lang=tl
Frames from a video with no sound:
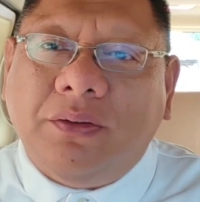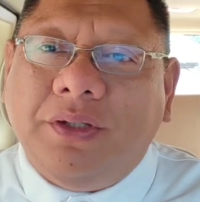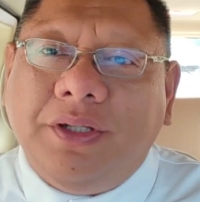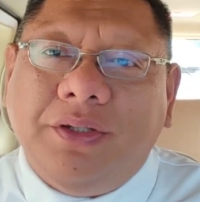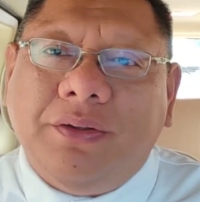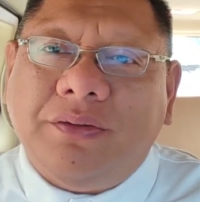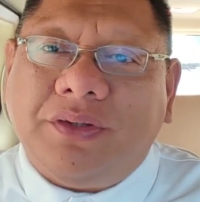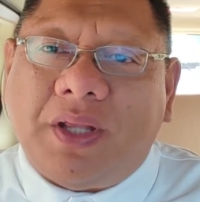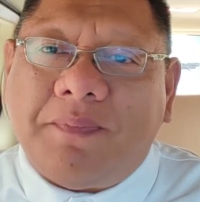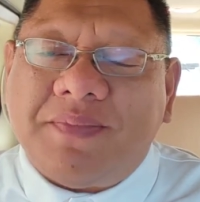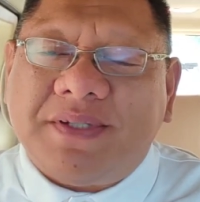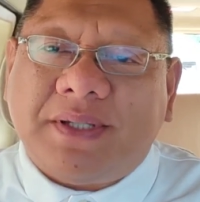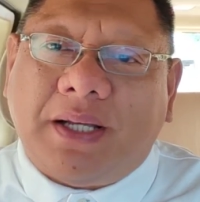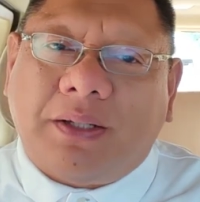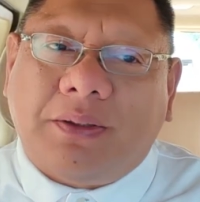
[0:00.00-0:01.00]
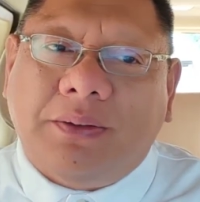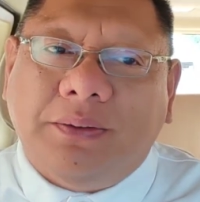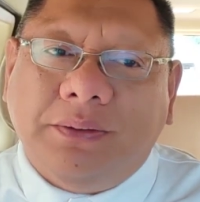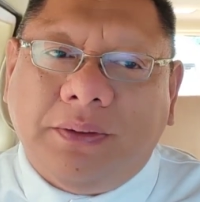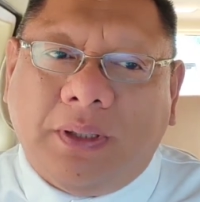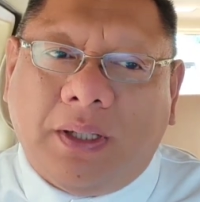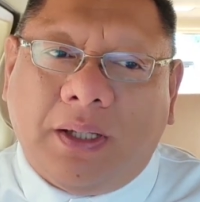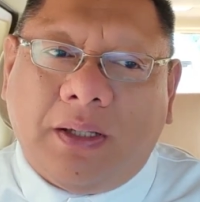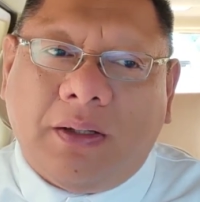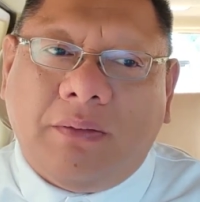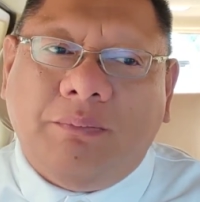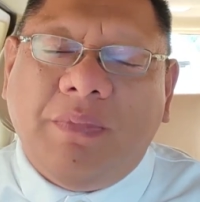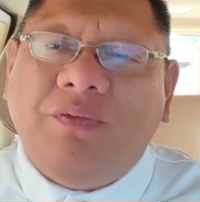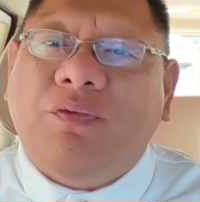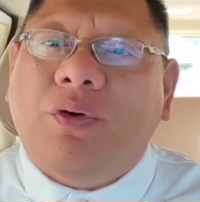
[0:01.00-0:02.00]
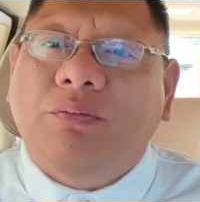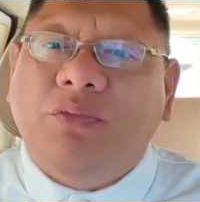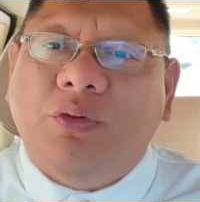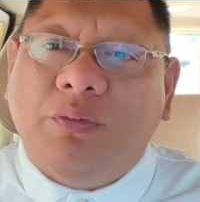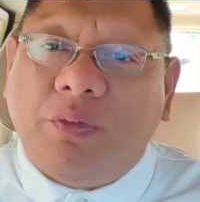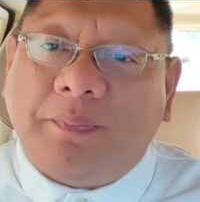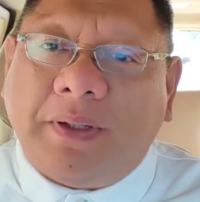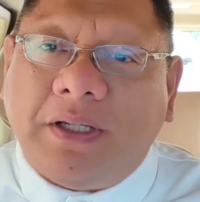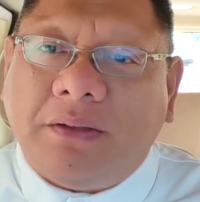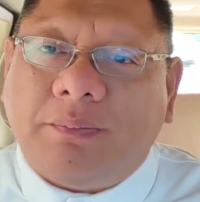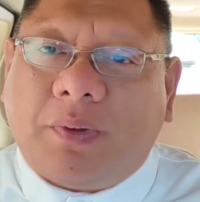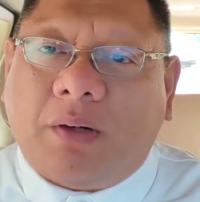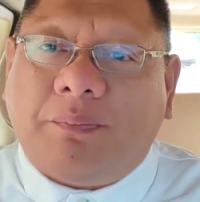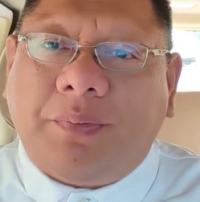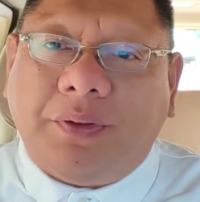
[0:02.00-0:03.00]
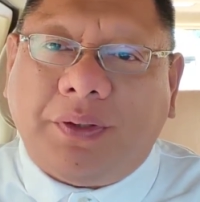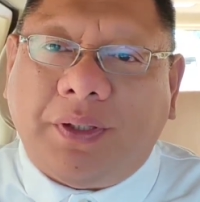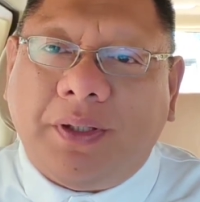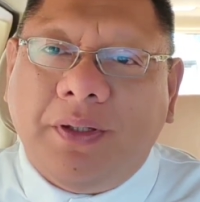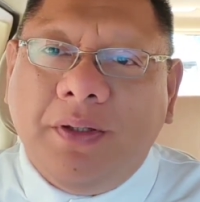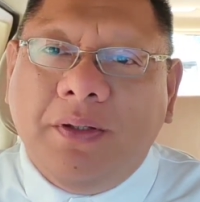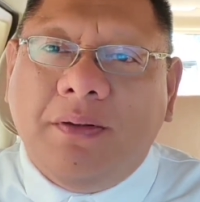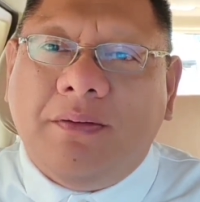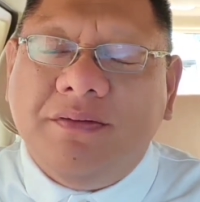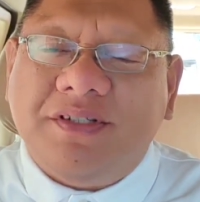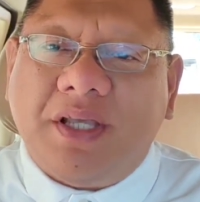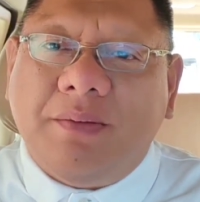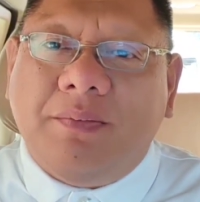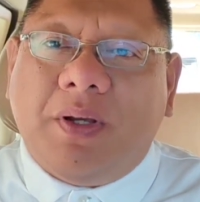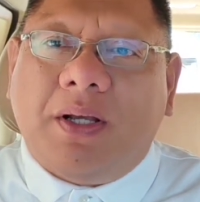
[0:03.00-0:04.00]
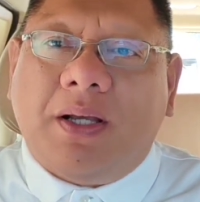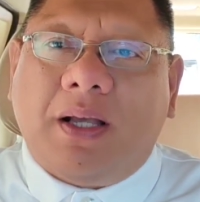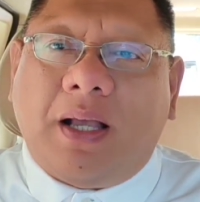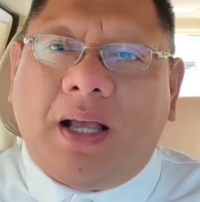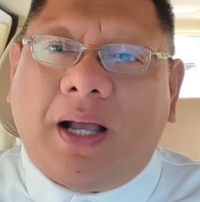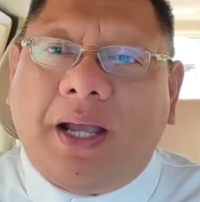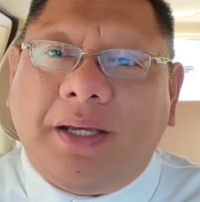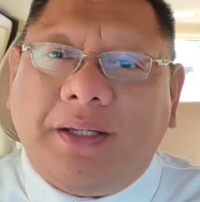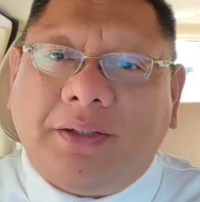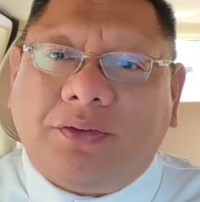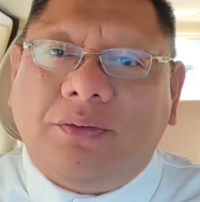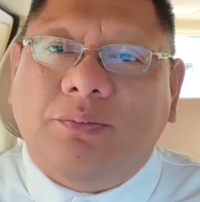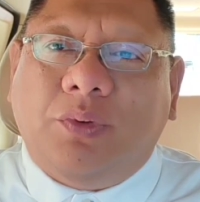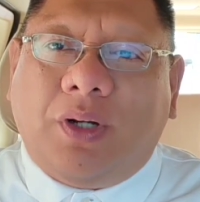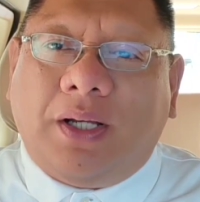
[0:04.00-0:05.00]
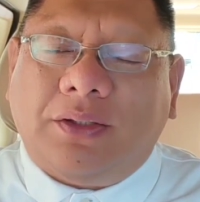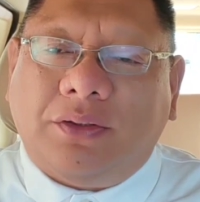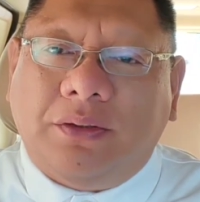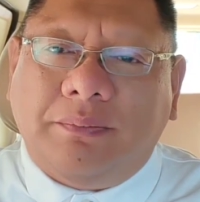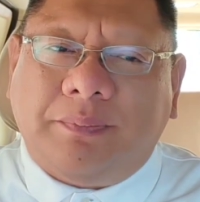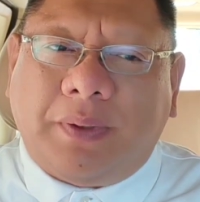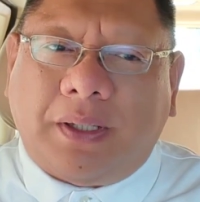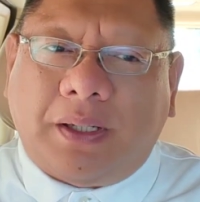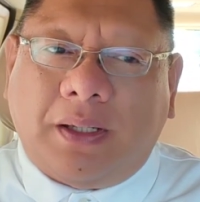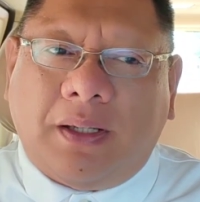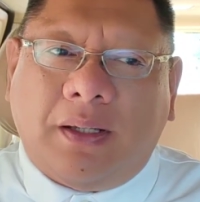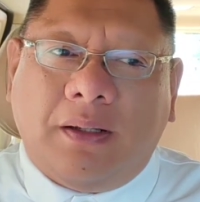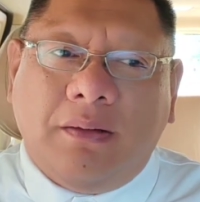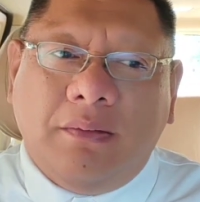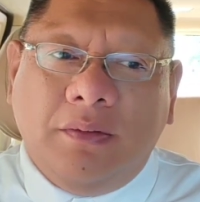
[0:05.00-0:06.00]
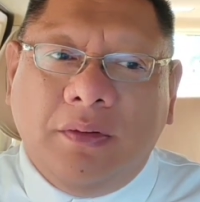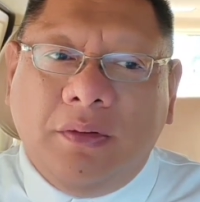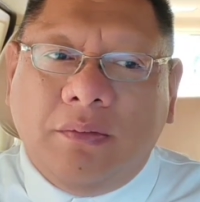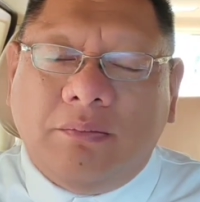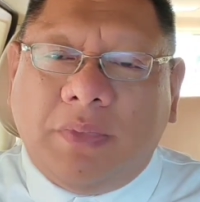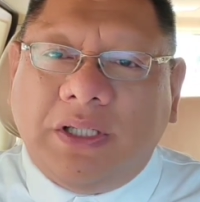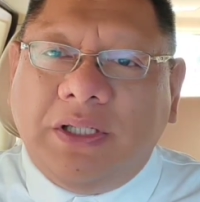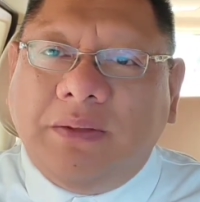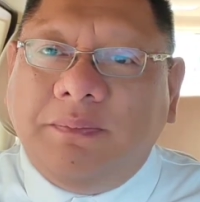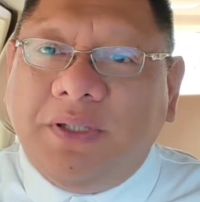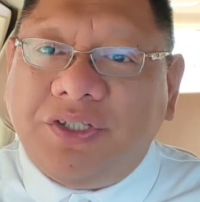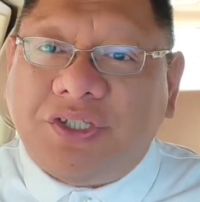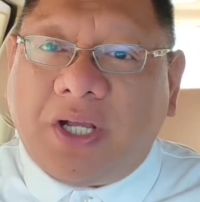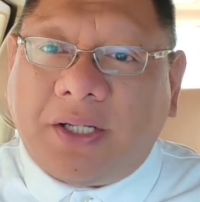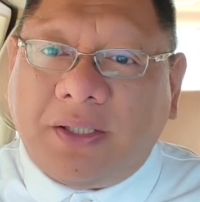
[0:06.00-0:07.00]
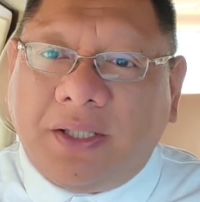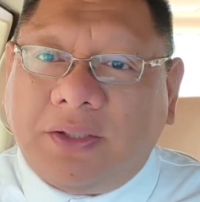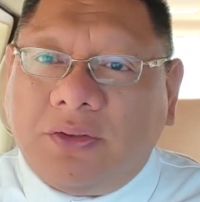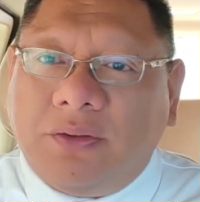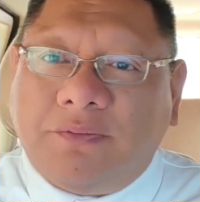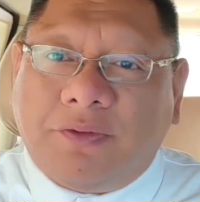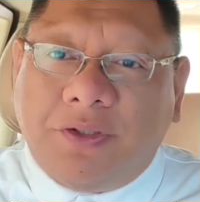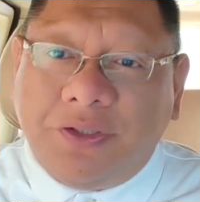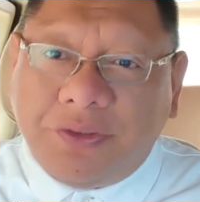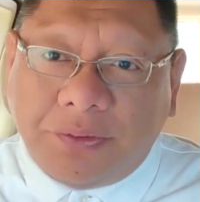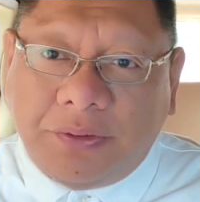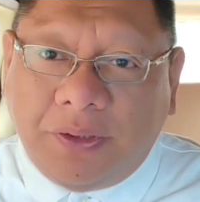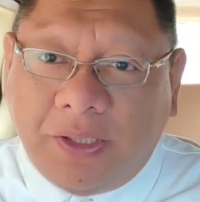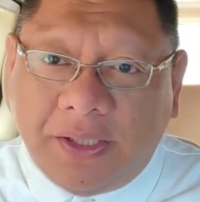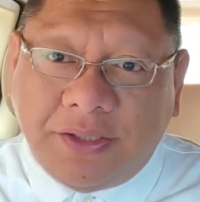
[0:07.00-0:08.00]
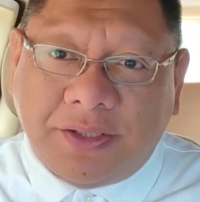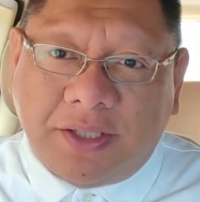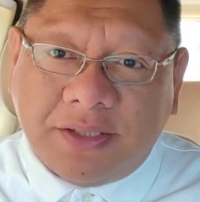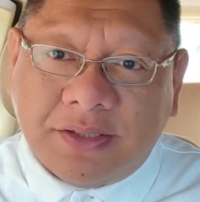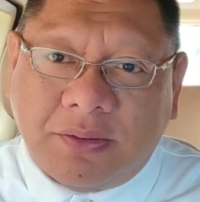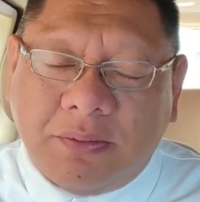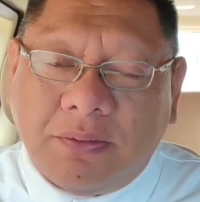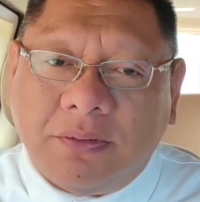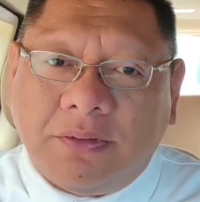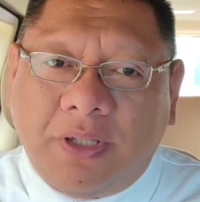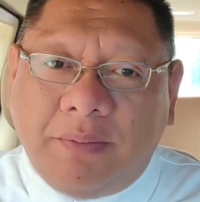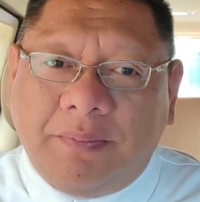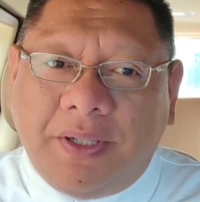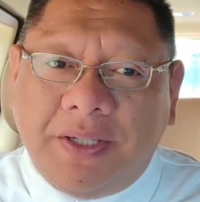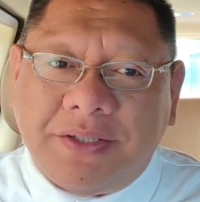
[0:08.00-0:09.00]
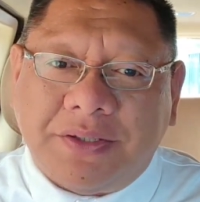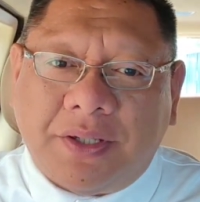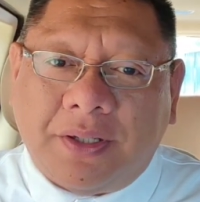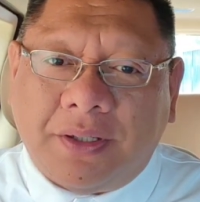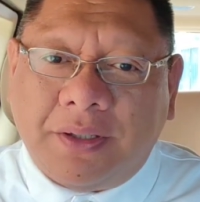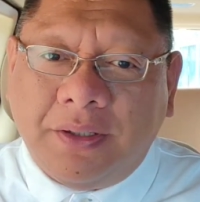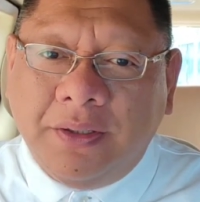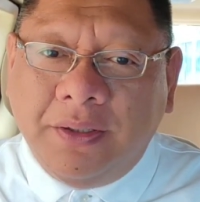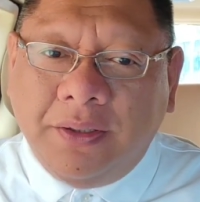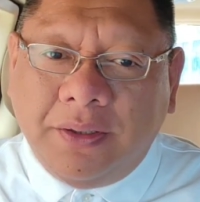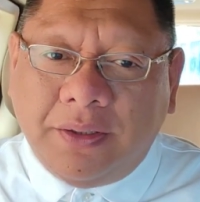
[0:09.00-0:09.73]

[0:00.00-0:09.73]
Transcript: ko ninyo tips karon nga before mo mo palit property, unsa mga angay na buhaton para ma-double check nato for due diligence kung di ba ni siya